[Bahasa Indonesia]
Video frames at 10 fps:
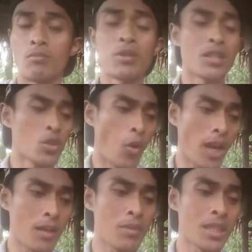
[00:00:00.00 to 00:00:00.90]

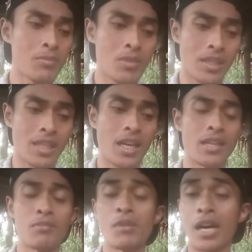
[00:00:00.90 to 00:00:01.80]
Berdoalah bagi mereka
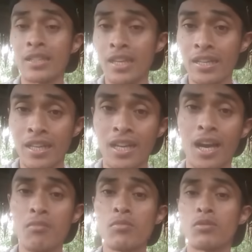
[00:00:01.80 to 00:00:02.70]
yang menganiaya
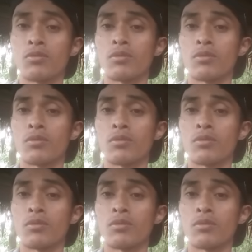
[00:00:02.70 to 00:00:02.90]
kamu.